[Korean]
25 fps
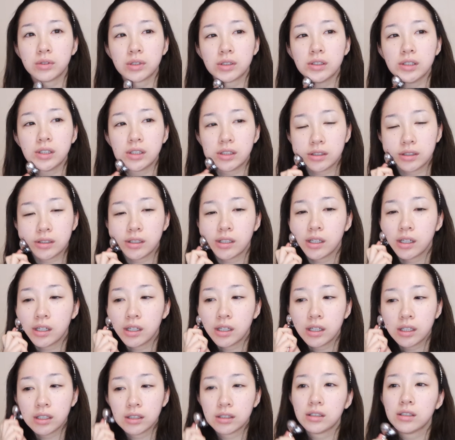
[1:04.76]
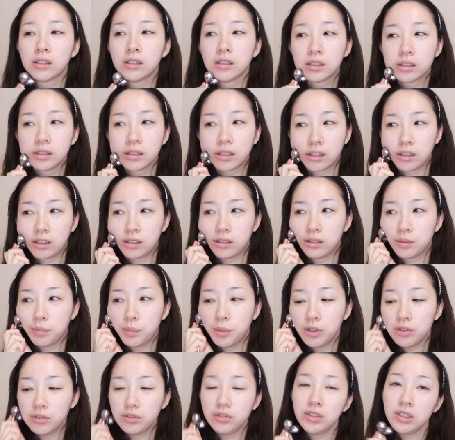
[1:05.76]
오늘은 제가
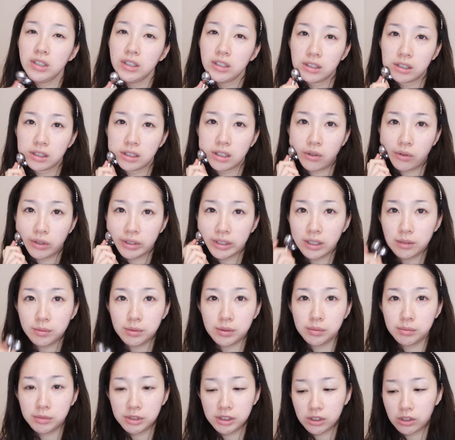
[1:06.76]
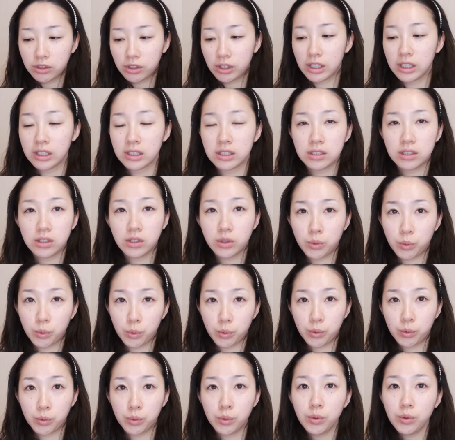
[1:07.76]
이제 평소에는 그냥 화장품을 이렇게
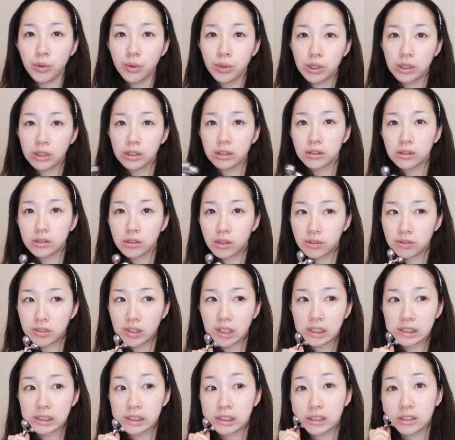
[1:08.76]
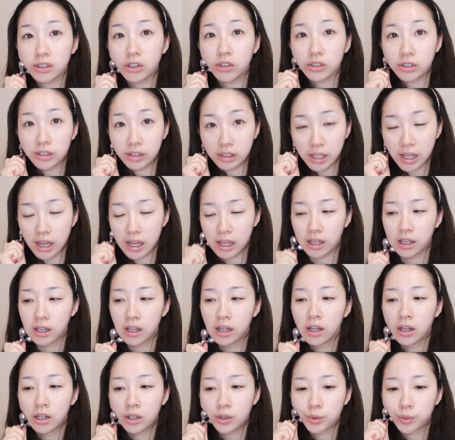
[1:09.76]
늘어놓고 영상을
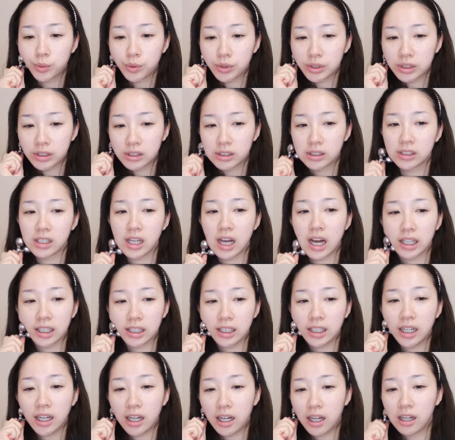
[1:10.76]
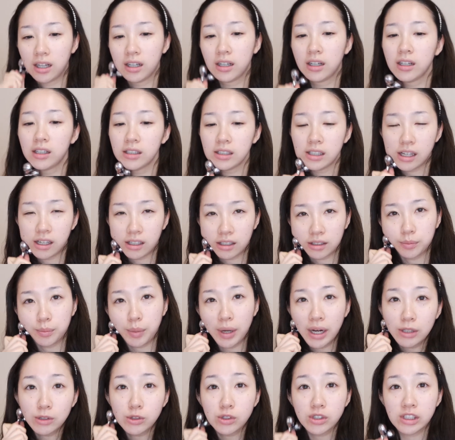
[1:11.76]
찍었는데 오늘은 그게 아니라 딱
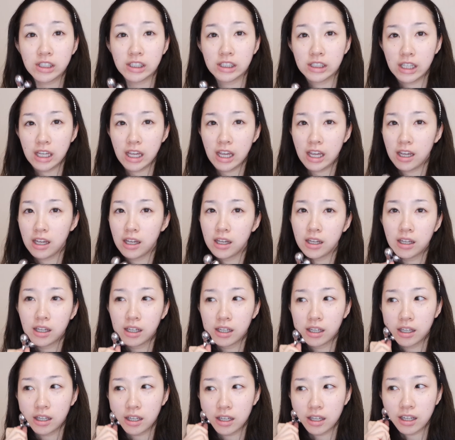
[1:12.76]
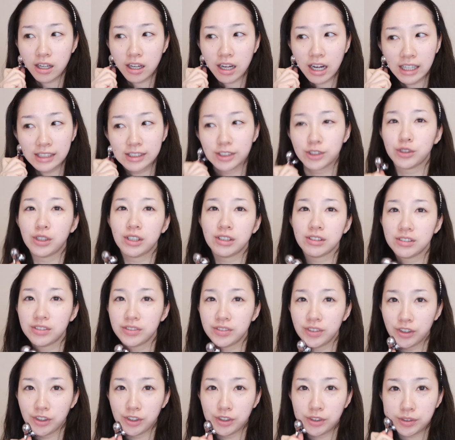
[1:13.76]
파우치에 가지고
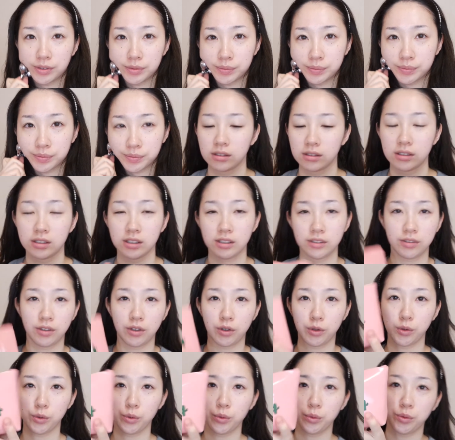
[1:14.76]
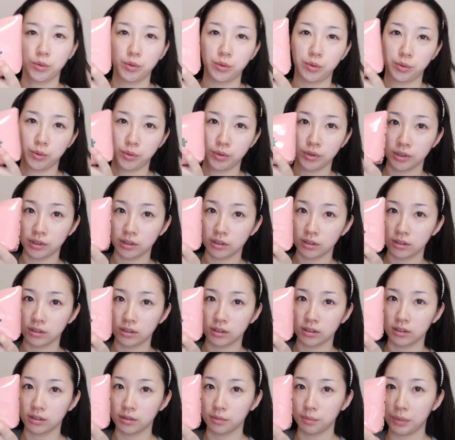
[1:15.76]
왔어요. 그래서 이
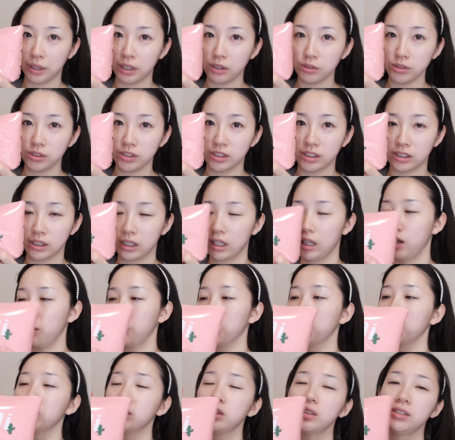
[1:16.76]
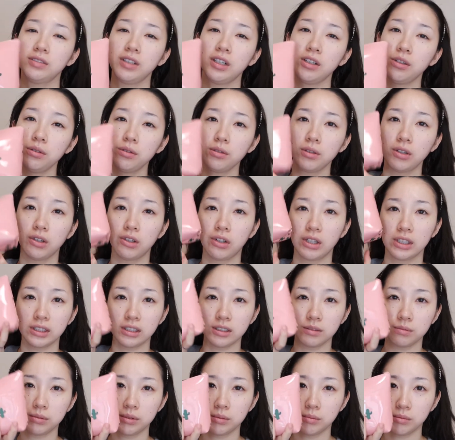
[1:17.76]
파우치에 오늘 사용할
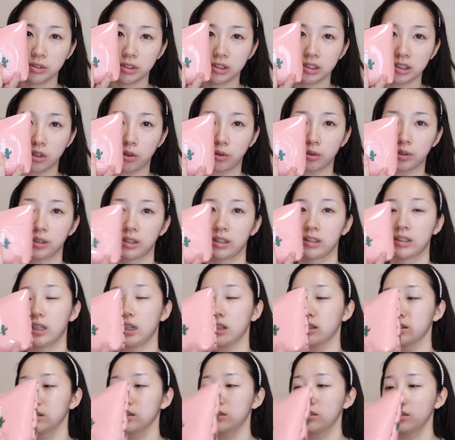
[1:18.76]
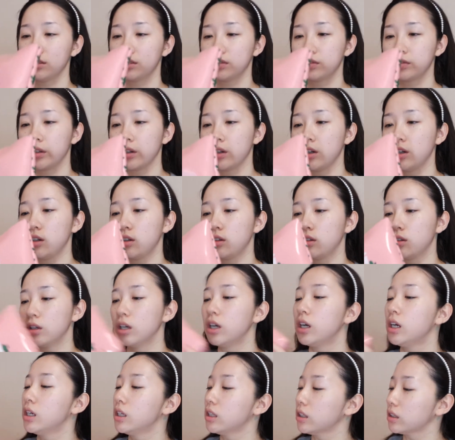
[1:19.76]
화장품들이 여기에 다
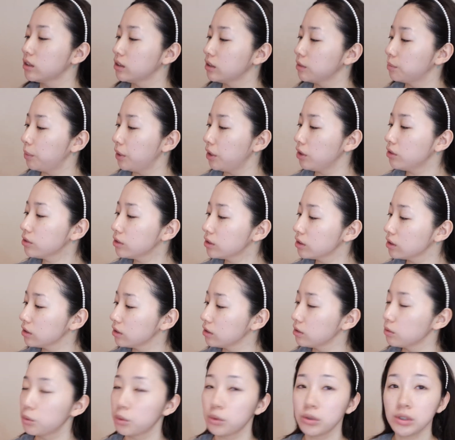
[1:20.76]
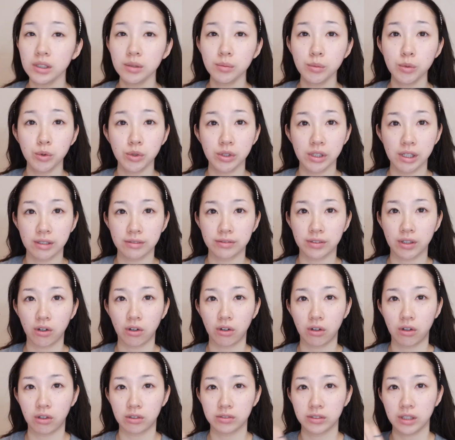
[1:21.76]
들어있어요. 이 파우치는
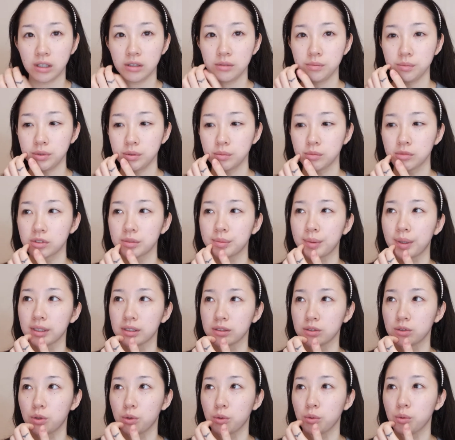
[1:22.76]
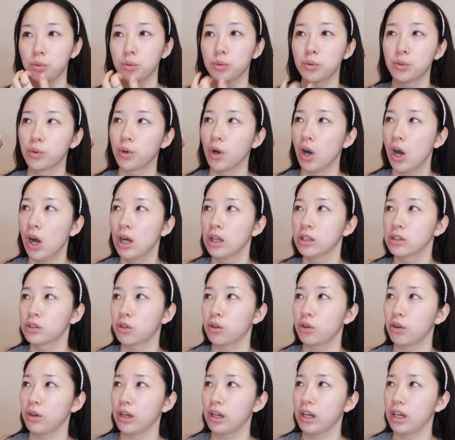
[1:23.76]
토니모르에서 사은품으로 받은 거고
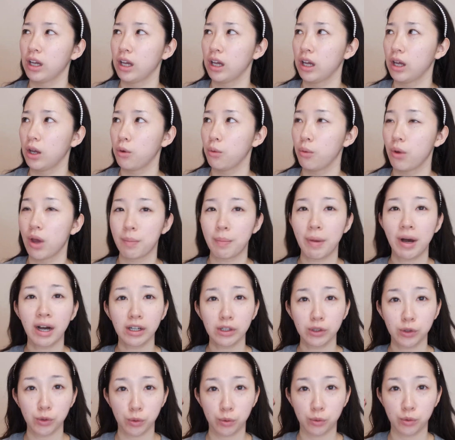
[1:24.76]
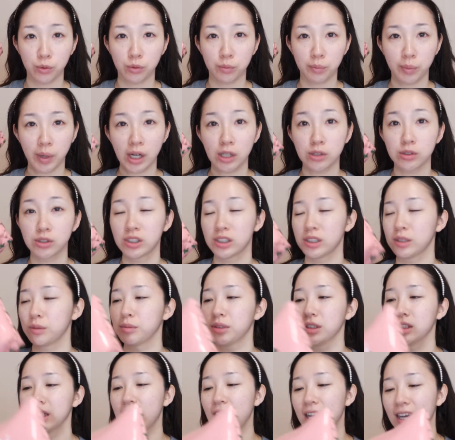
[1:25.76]
저의 외박용
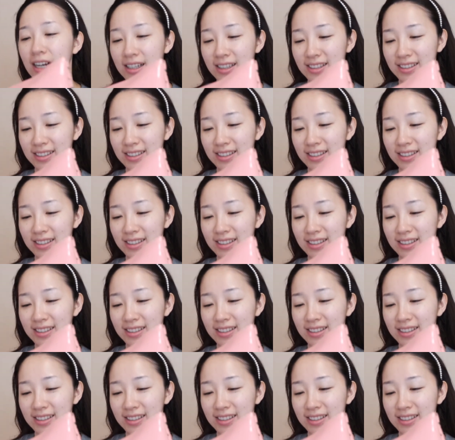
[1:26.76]
파우치입니다.